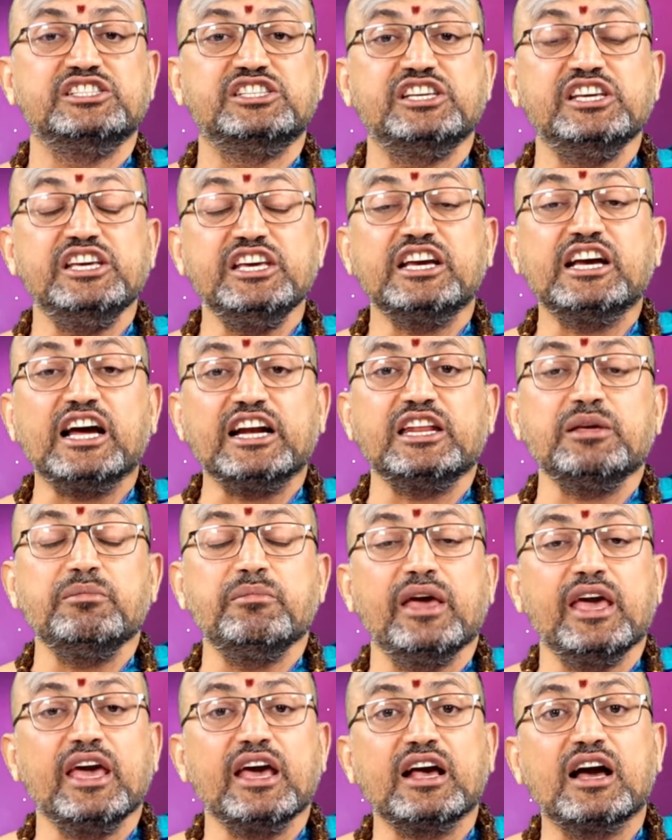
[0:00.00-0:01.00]
చీకటి
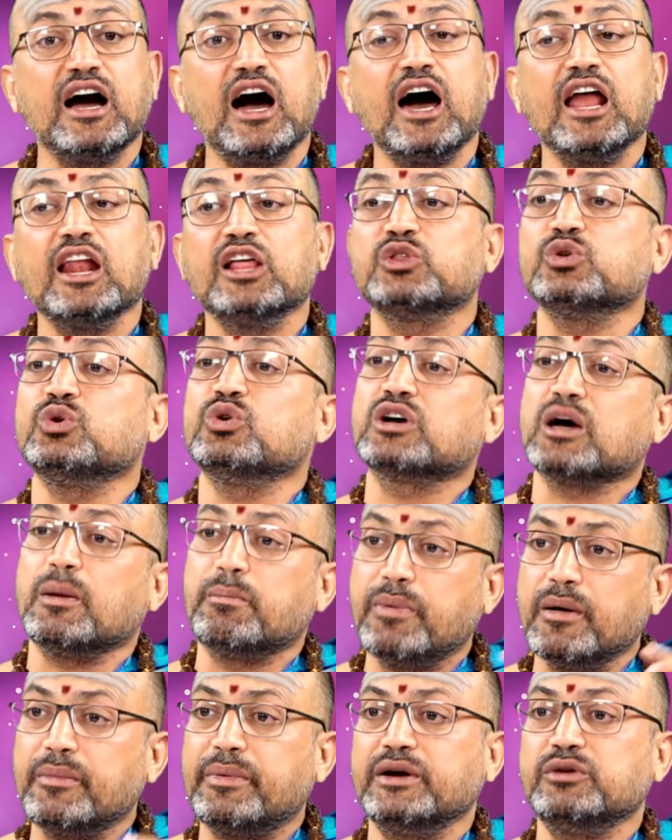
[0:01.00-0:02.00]
మేఘాలతో
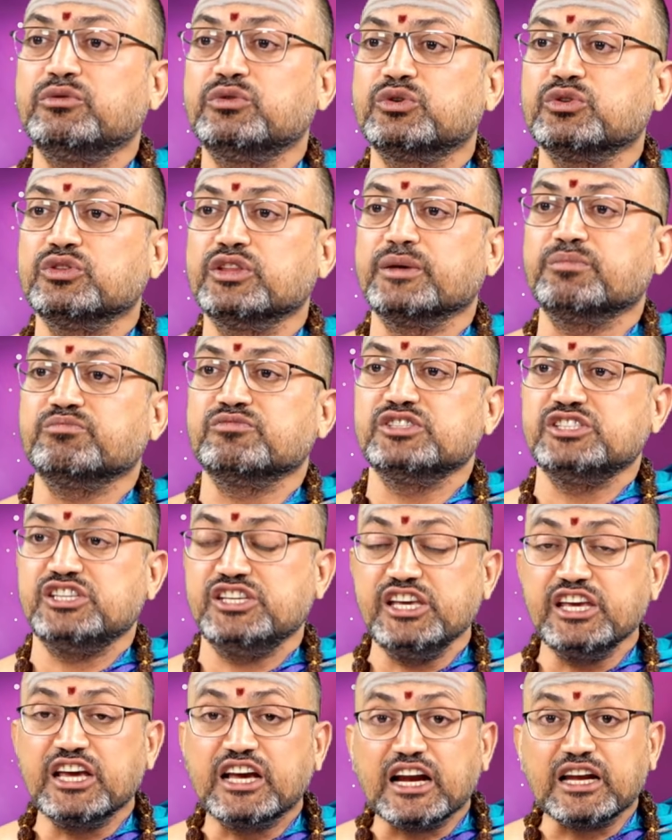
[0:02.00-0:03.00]
కప్పబడి ఉంటుంది
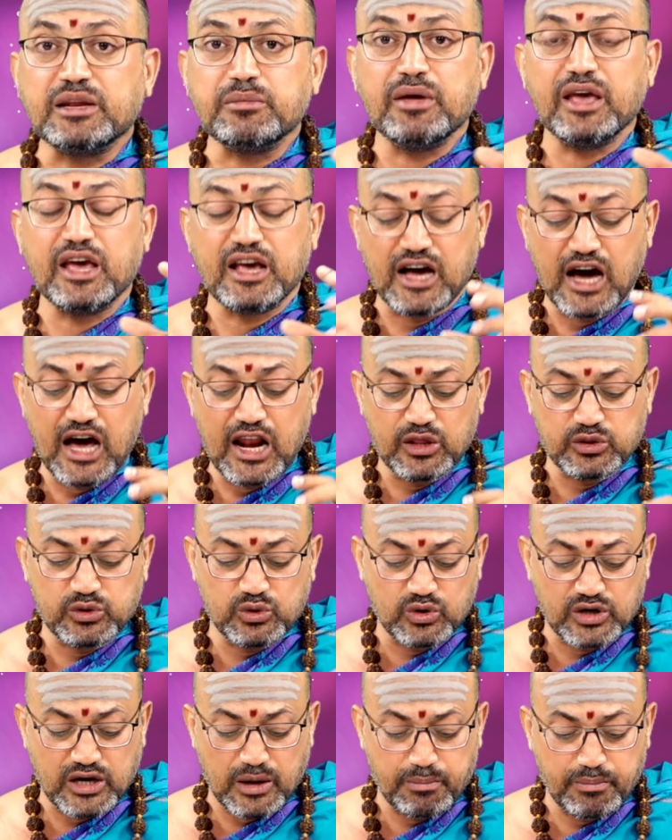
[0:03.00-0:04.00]
చీకటి
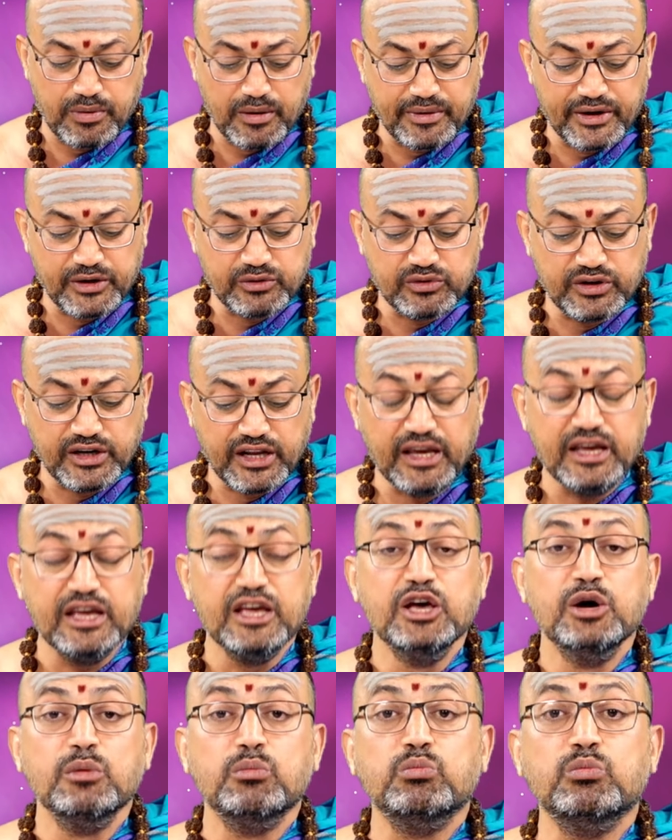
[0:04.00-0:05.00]
మేఘాలతో కప్పబడి ఉండి
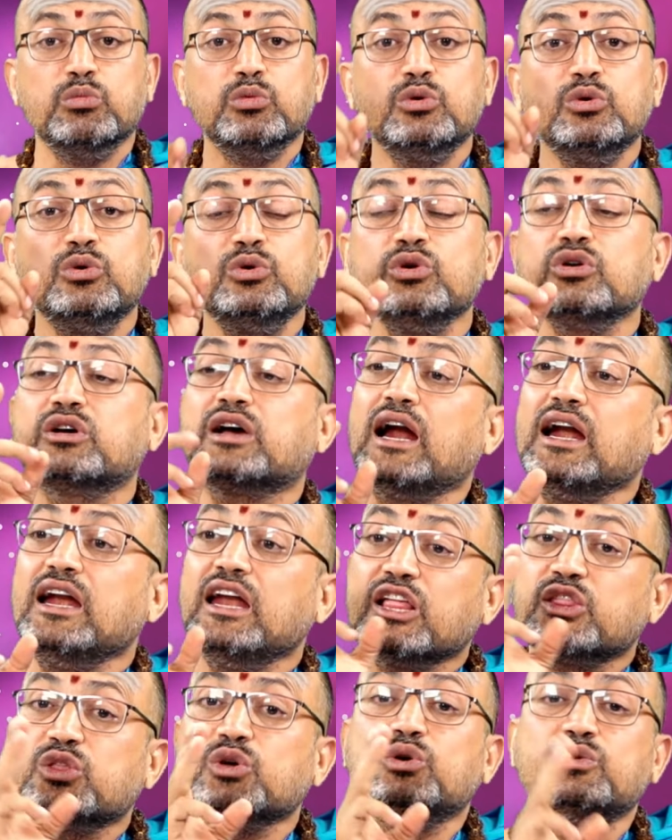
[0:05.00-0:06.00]
మూడు
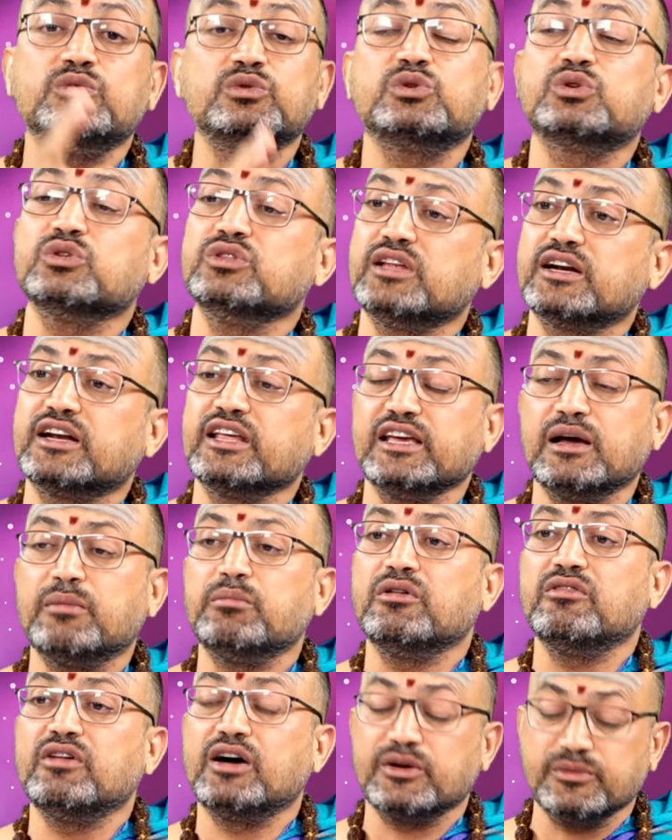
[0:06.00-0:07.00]
కళ్ళతో ఉంటుందట ఈ
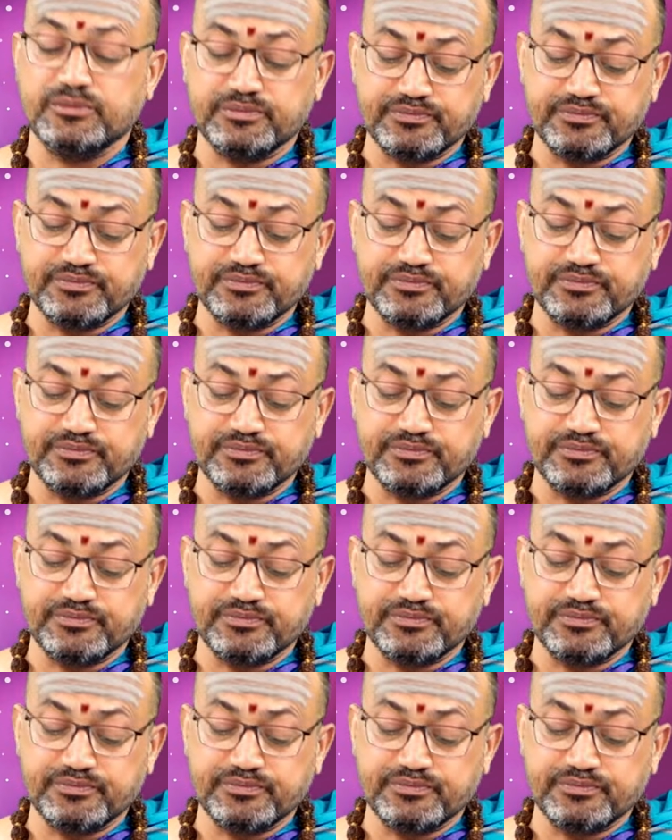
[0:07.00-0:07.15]
అమ్మవారు